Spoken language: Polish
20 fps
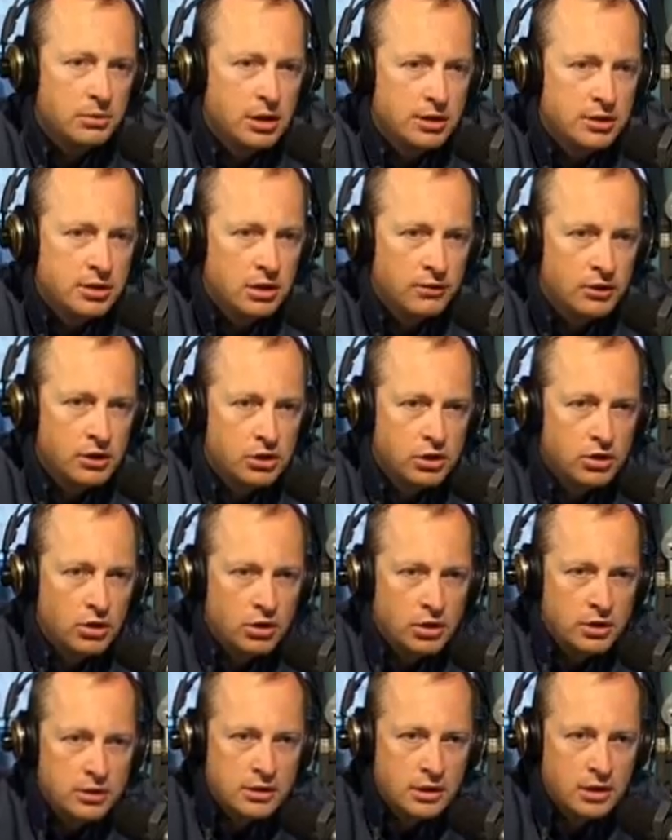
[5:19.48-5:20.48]
jeśli decydować, chodzi o
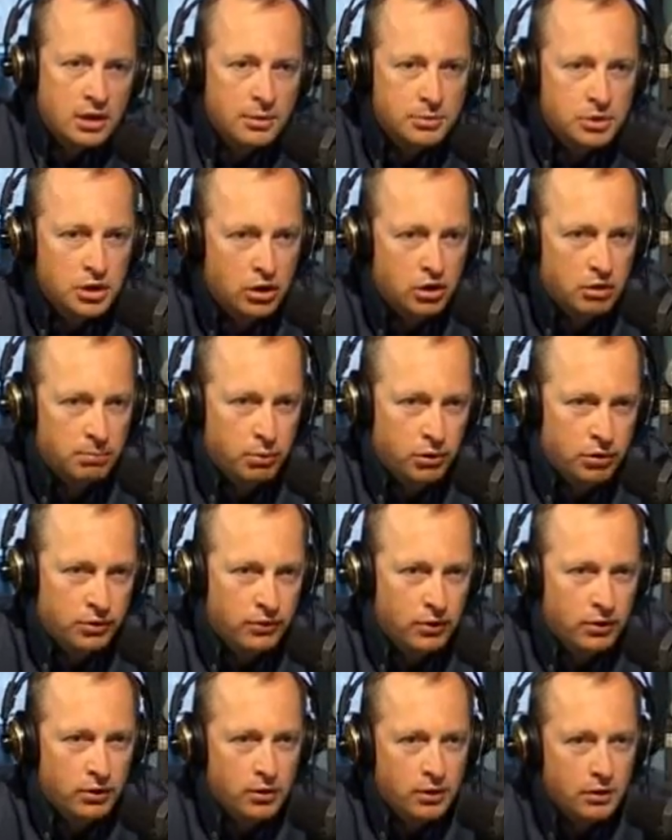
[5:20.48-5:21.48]
kto jest najlepszy na to tak.
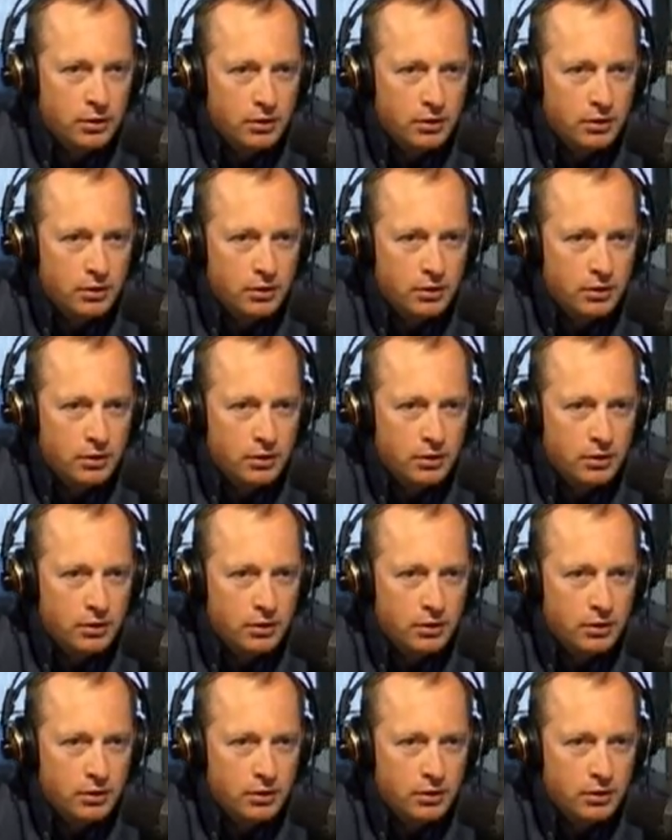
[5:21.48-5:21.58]
portfolio.